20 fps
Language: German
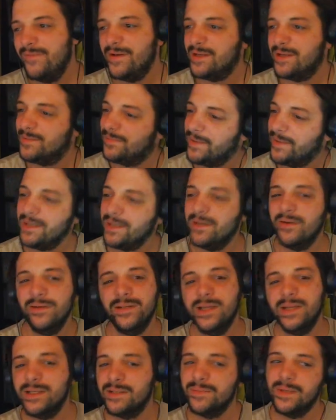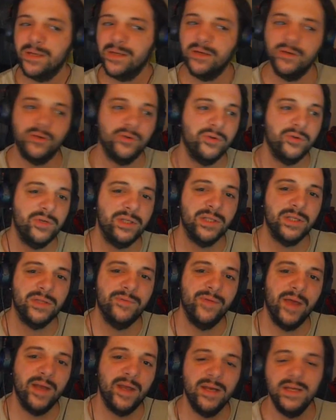was bringt euch das immer gegrüßt zu
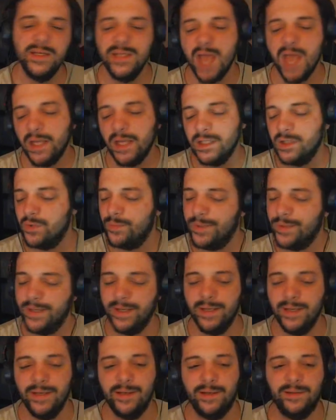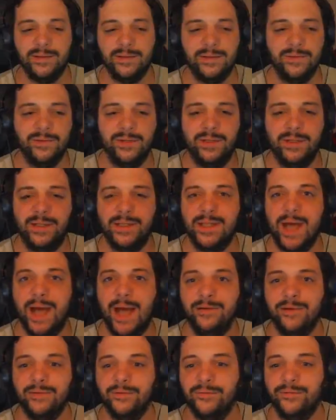werden? Ihr seid so behindert. So diese
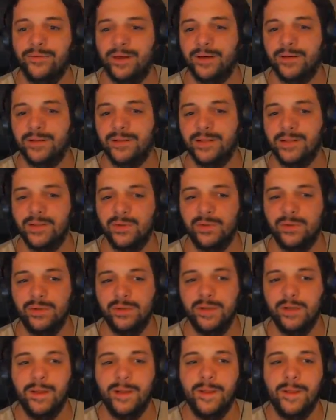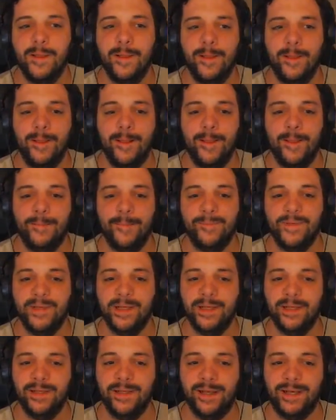andere Fraktion, die
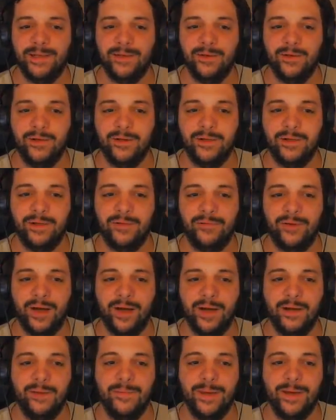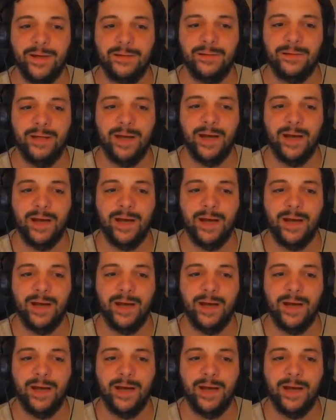dann die anderen Leute dafür angemacht